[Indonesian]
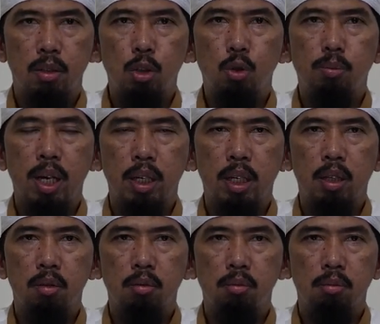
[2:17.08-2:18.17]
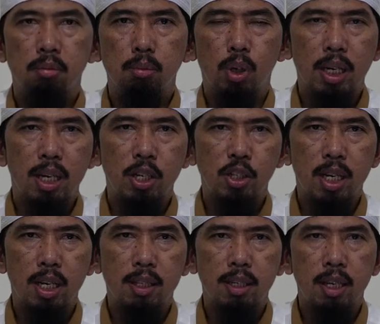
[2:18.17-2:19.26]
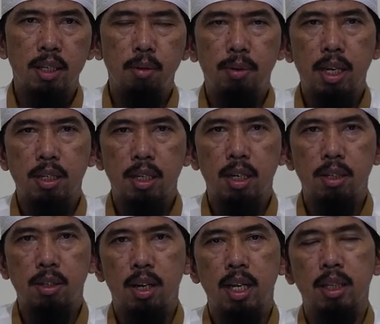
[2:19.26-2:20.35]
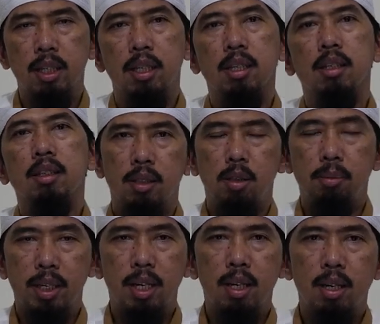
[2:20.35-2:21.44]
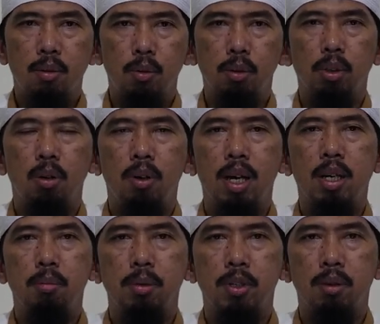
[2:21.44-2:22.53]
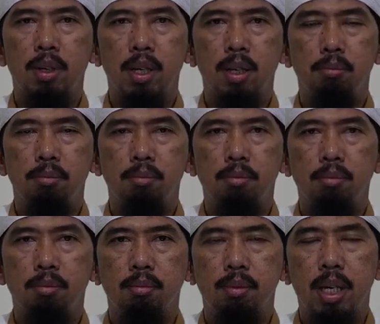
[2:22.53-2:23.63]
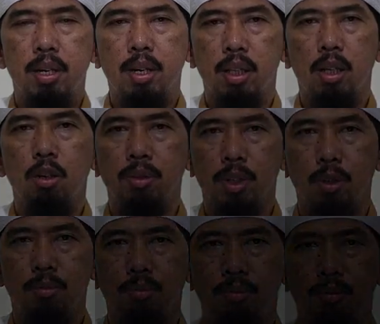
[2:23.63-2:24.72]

khutbah Id bukanlah syarat sahnya pelaksanaan salat Id. Demikian wallahu a'lam bishawab. Barakallahu fikum.